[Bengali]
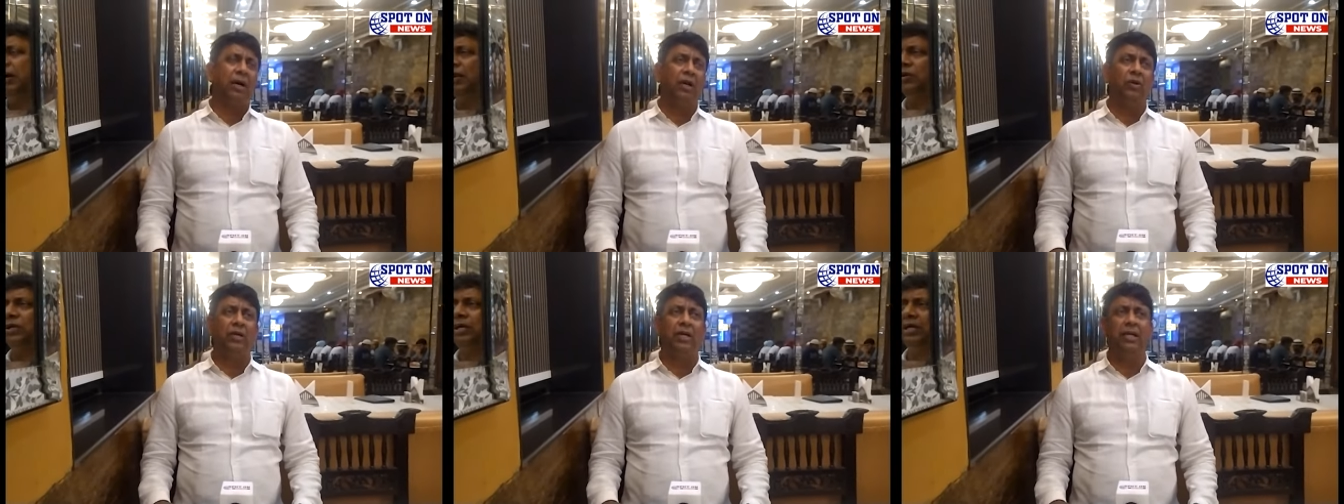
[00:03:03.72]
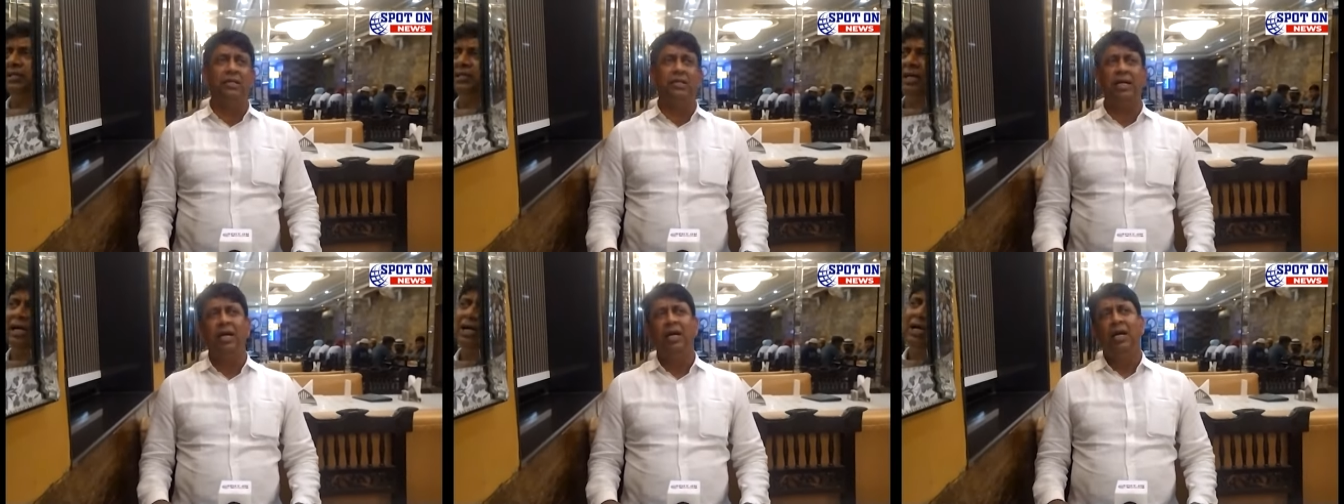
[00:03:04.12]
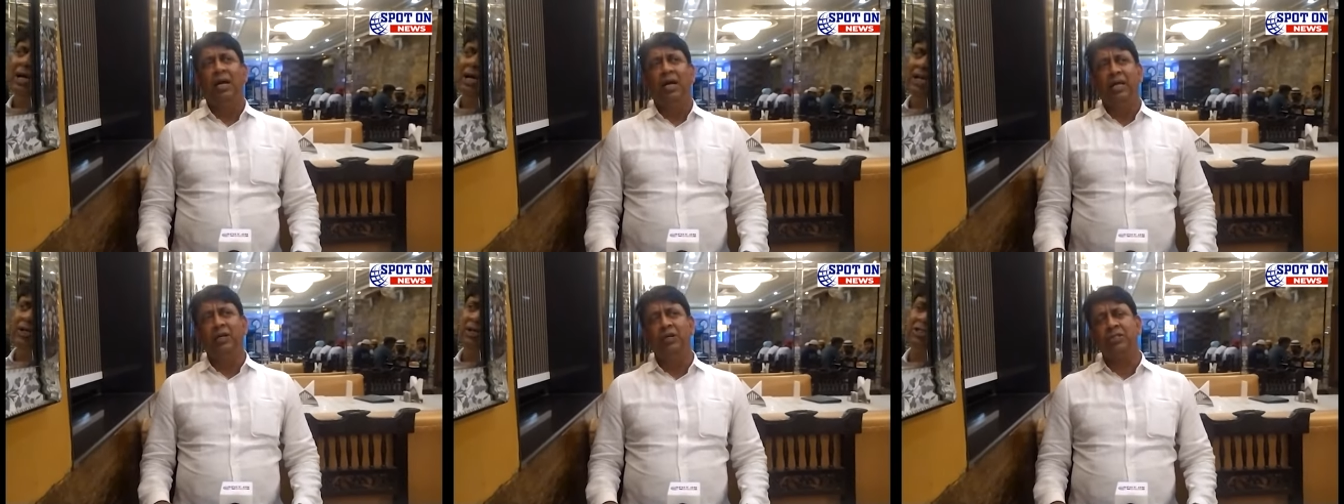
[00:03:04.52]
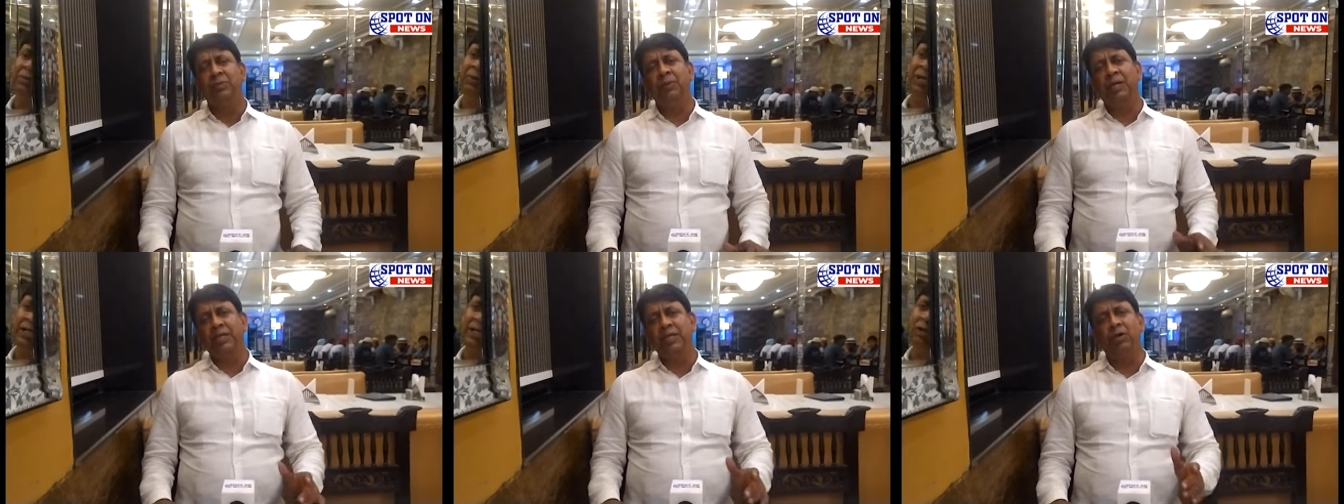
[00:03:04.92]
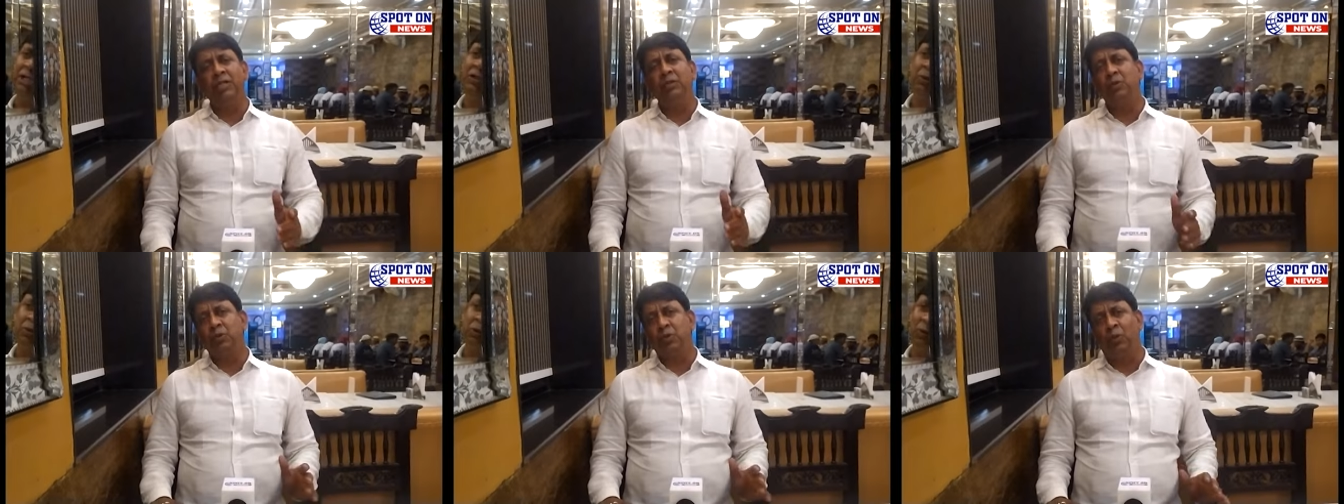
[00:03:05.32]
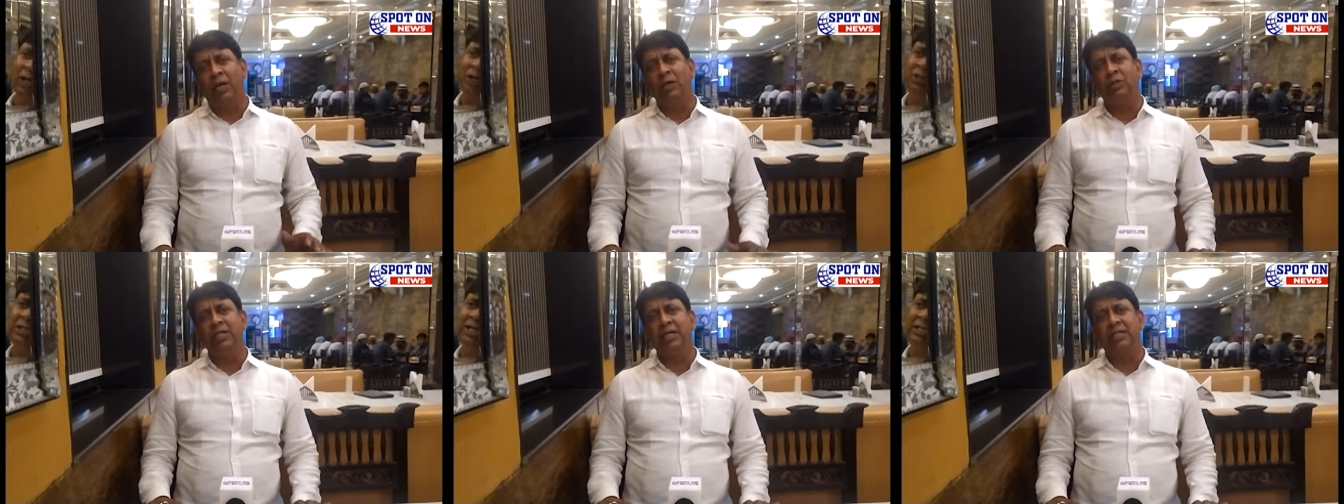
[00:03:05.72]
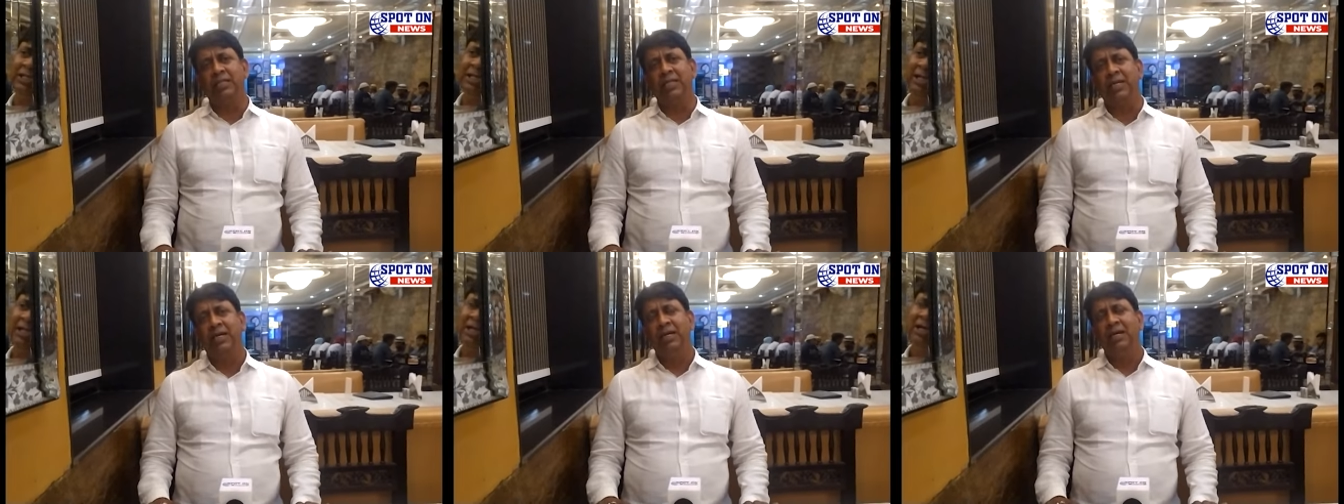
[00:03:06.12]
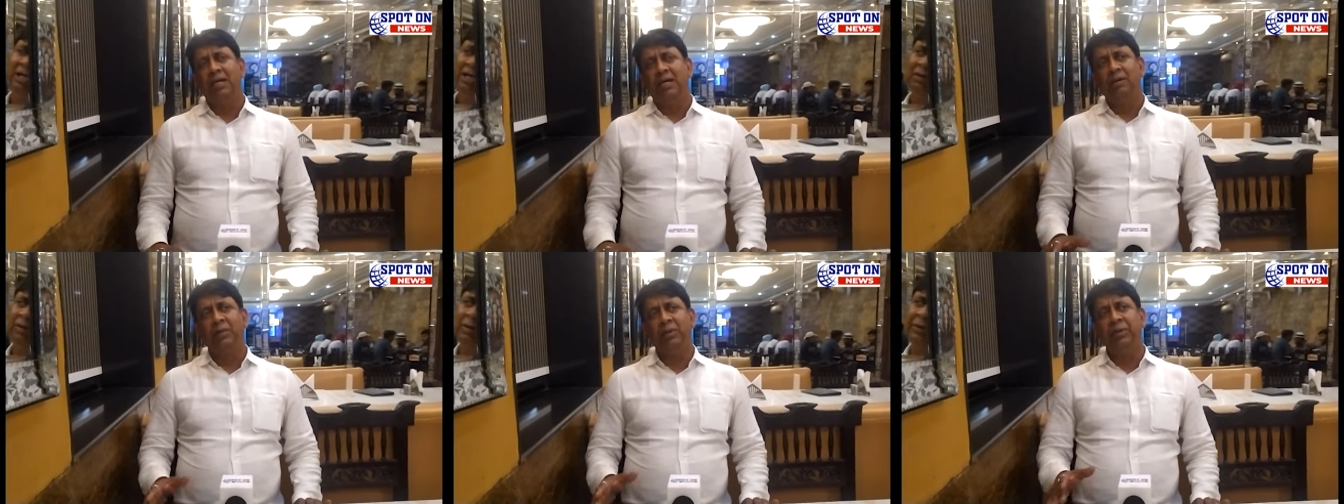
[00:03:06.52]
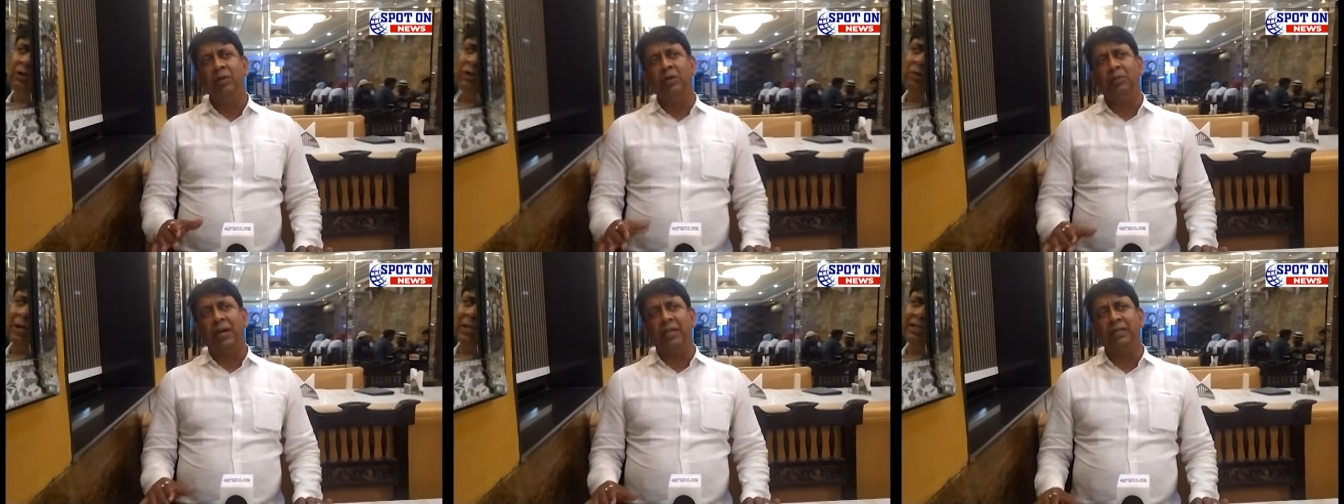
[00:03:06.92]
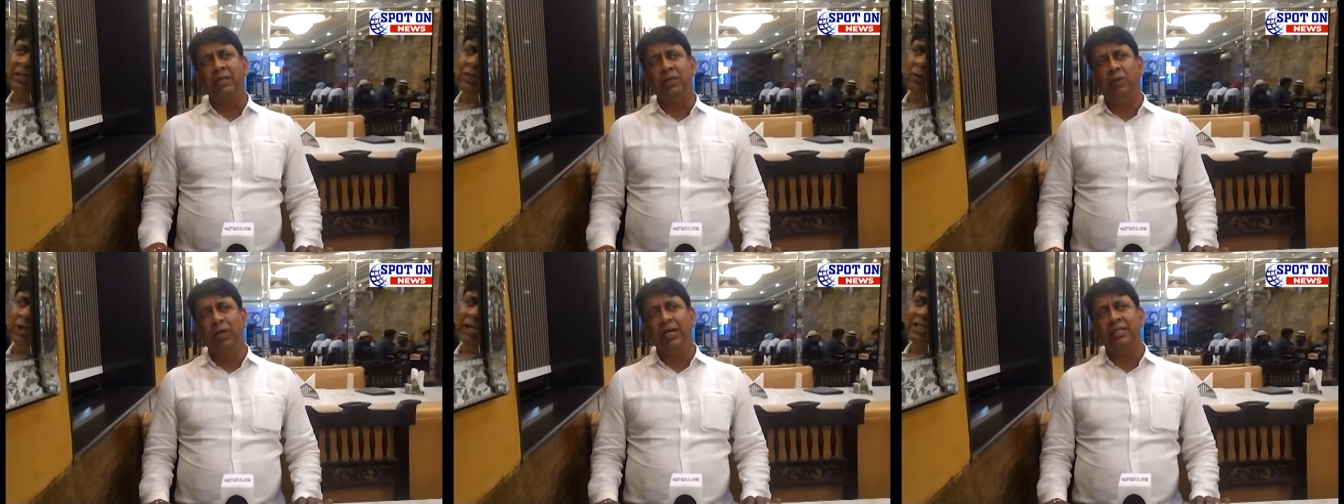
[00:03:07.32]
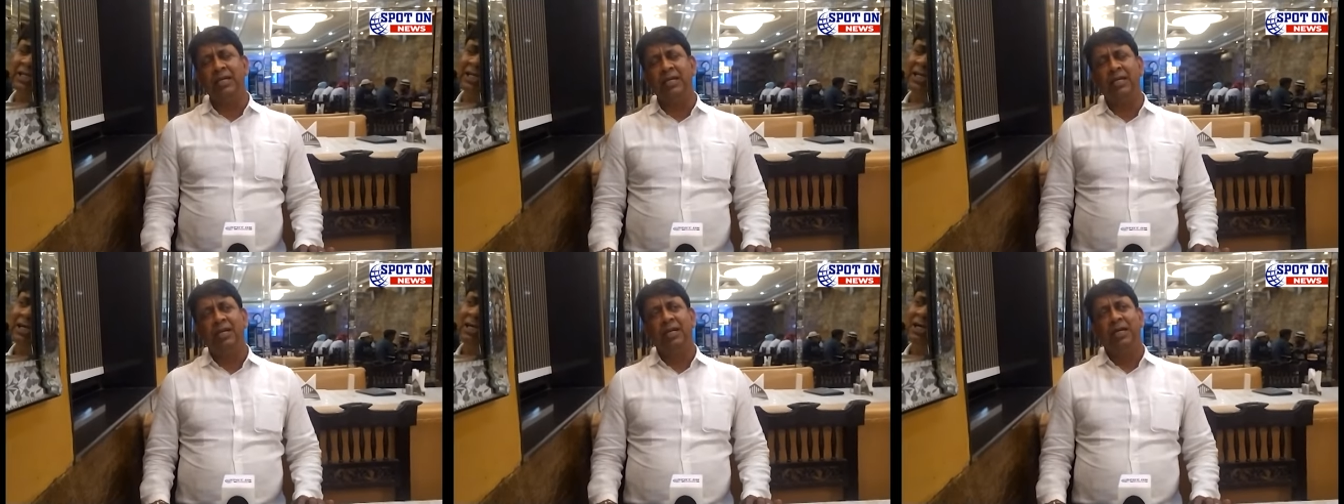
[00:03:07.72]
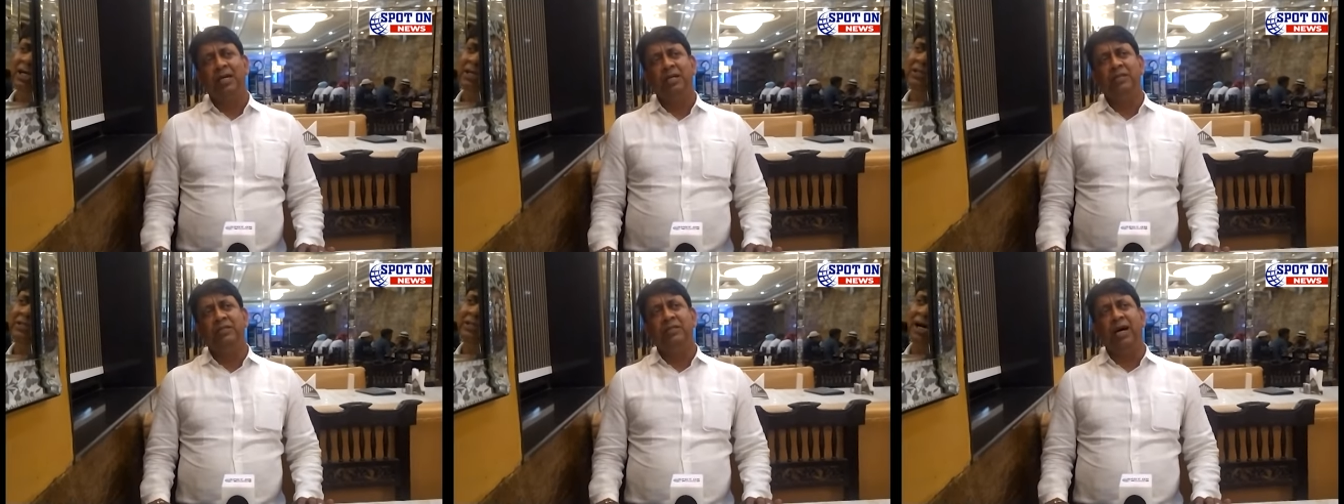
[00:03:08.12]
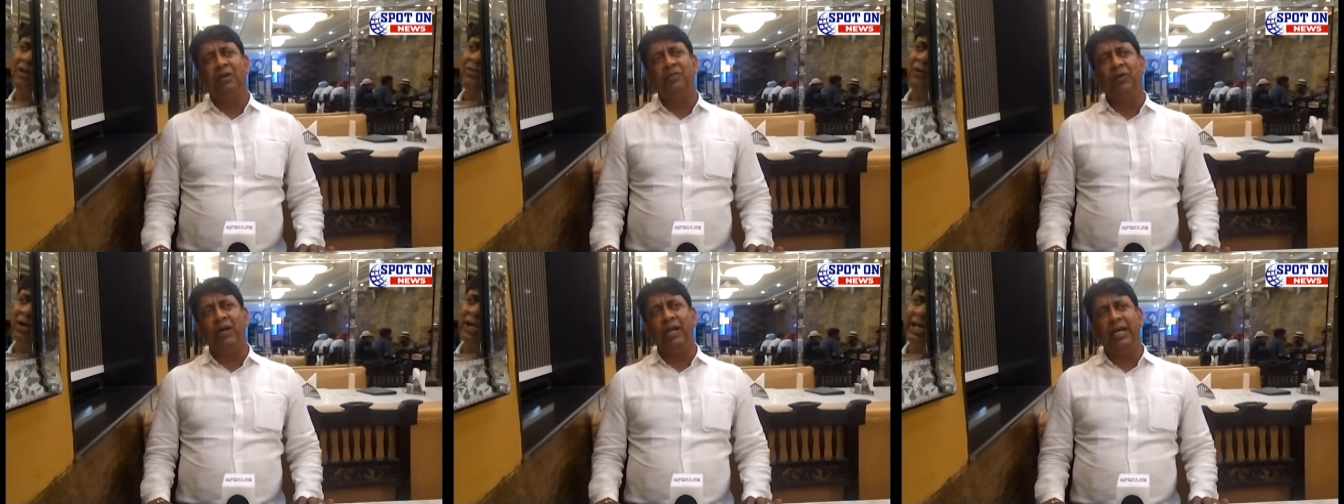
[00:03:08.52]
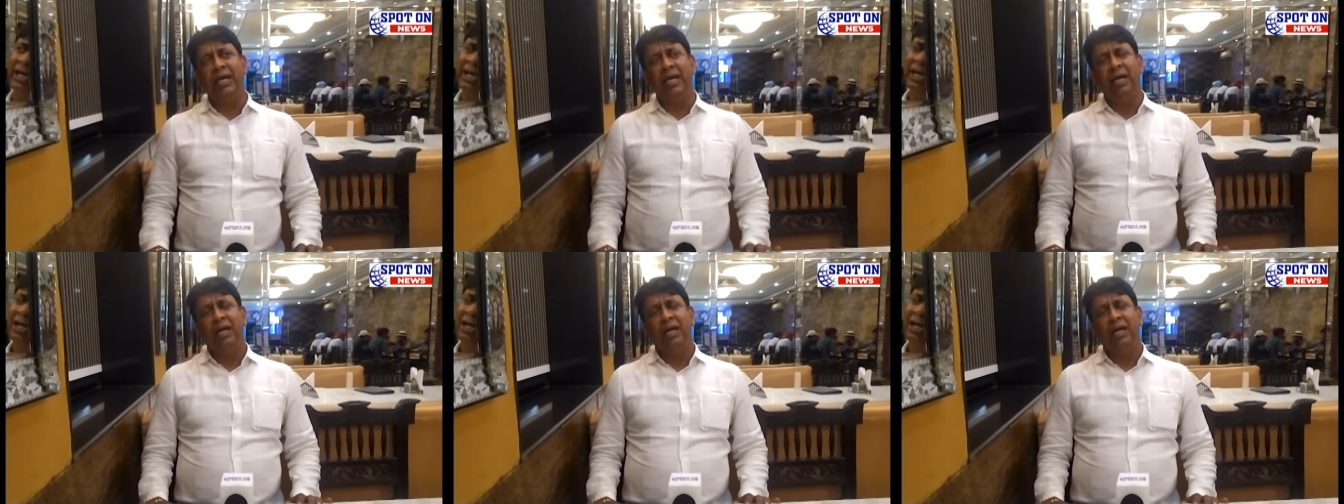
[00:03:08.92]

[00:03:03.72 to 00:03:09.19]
ভালো খেলছে ইউএস টিমাজ একাধিক খুব সময়ও দিয়েছে বিভিন্ন প্রান্তে ঘুরেছে যার ফলে